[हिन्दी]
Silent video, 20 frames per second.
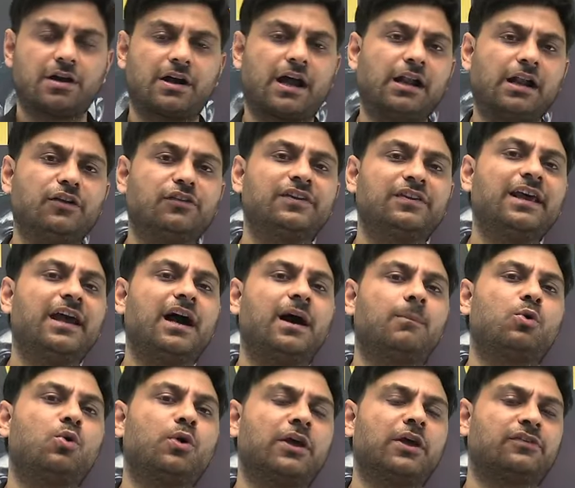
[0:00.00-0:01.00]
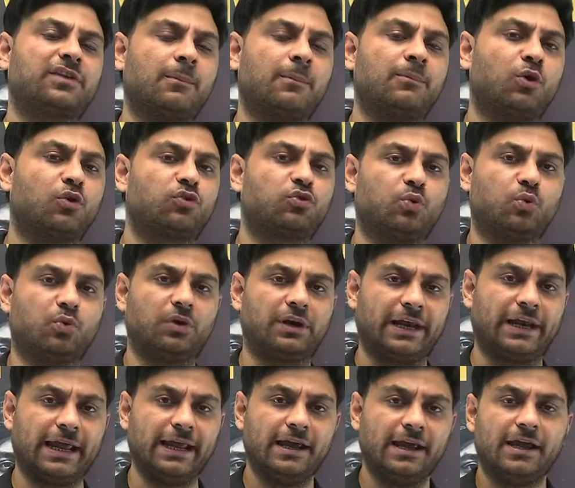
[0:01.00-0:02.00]
कल से हम लोग ये सब लोग सुन
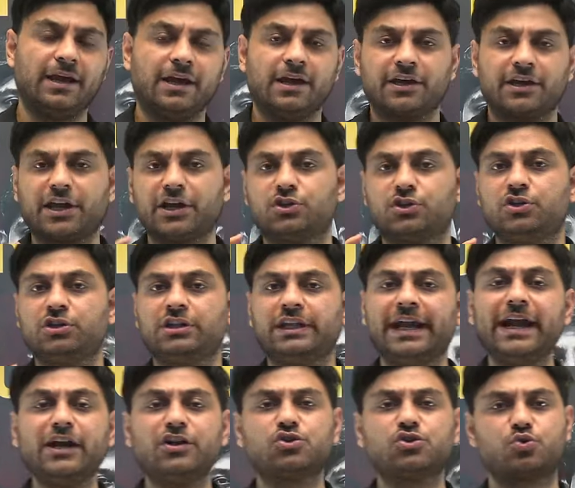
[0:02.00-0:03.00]
रहे हैं कि नीड